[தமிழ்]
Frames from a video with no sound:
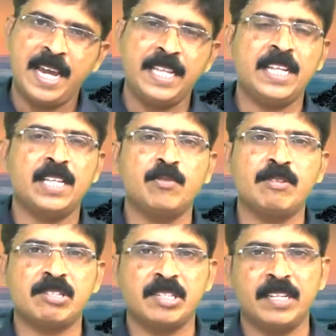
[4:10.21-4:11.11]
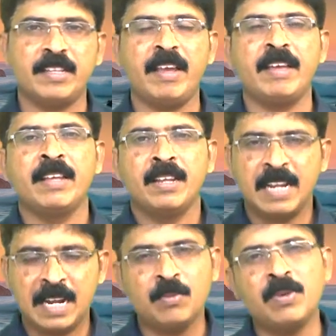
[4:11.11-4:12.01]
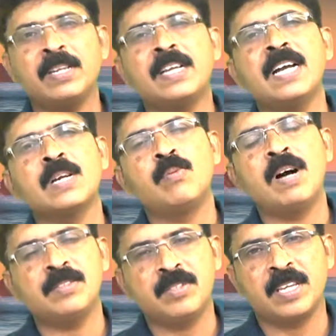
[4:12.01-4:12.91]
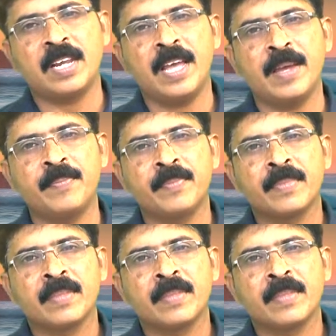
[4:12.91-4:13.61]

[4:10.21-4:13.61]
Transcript: ஐந்தாவது வசனத்தை நான் உங்களுக்காக வாசிக்கிறேன்